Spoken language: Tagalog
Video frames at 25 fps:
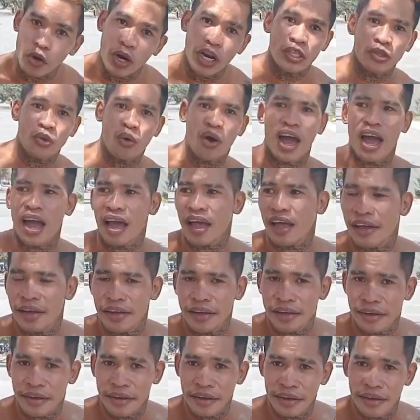talk lang to ha. Ah.
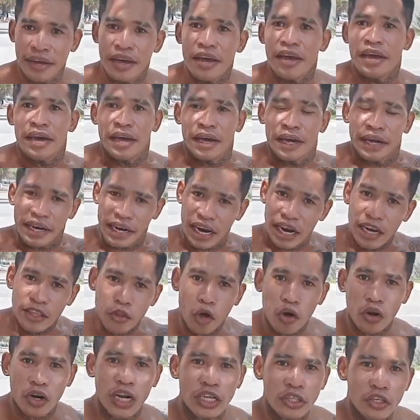Real
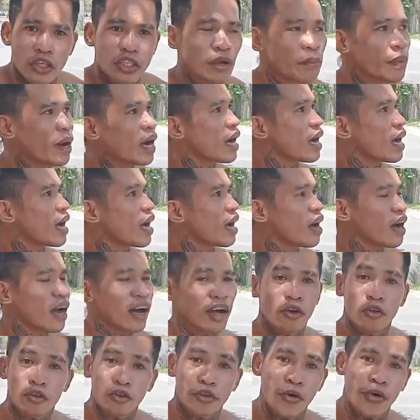talk lang to sa mga
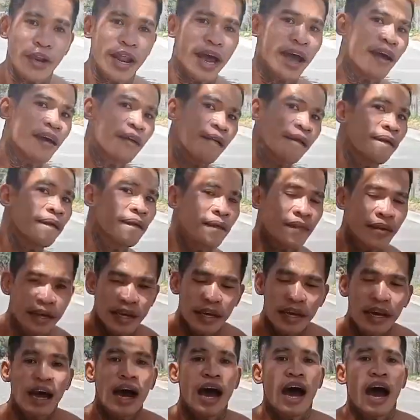Luzon ha.
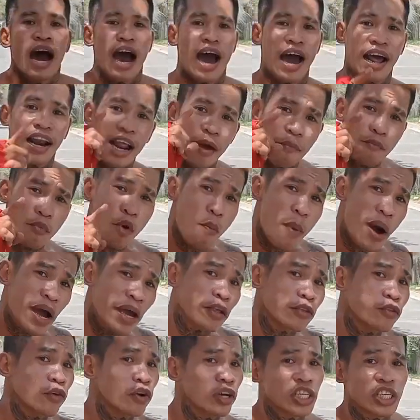Ah. Alam mo
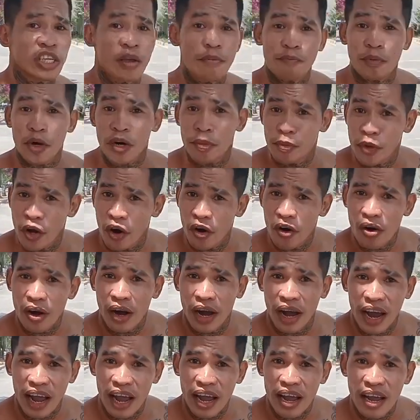ba itong isimperview
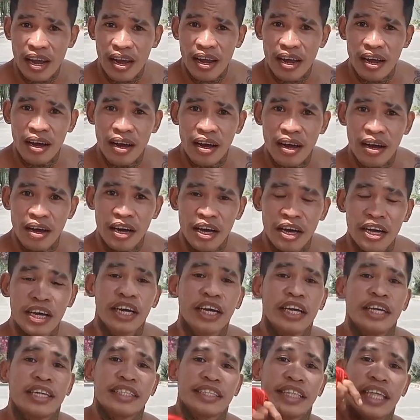ha?
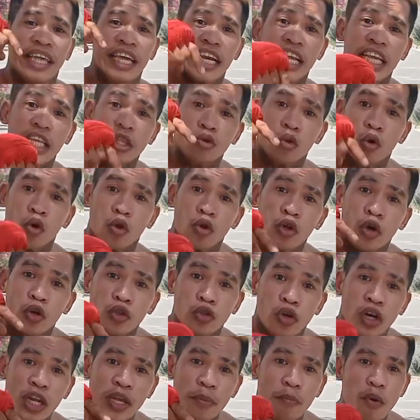
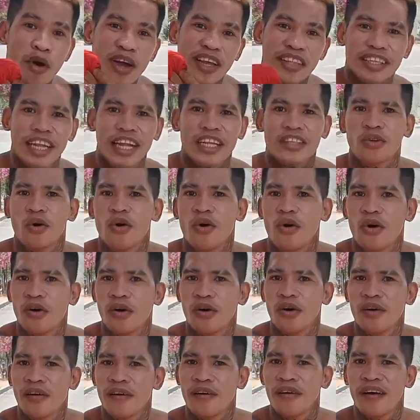Teritoryo to ni Boy Tato.
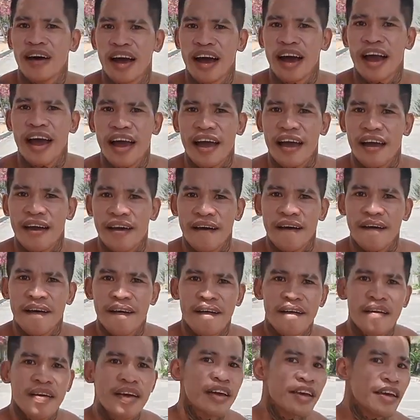Ha?
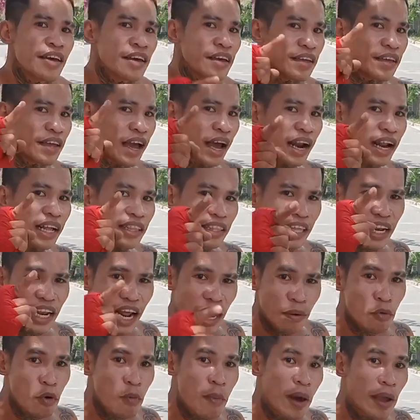Yan ang
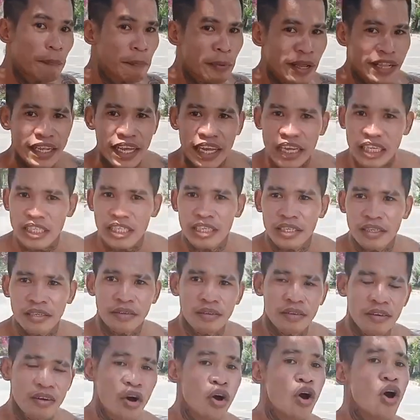tanda mo ba fitness?
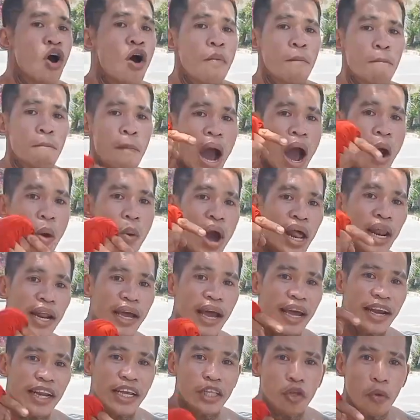Bawal
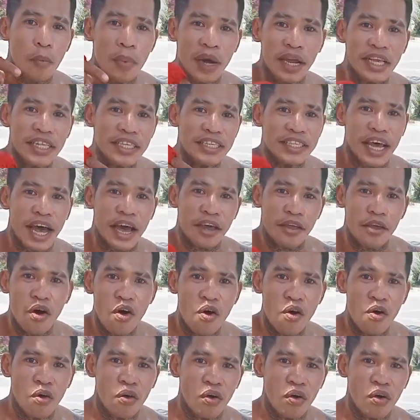ka dito maginsayo.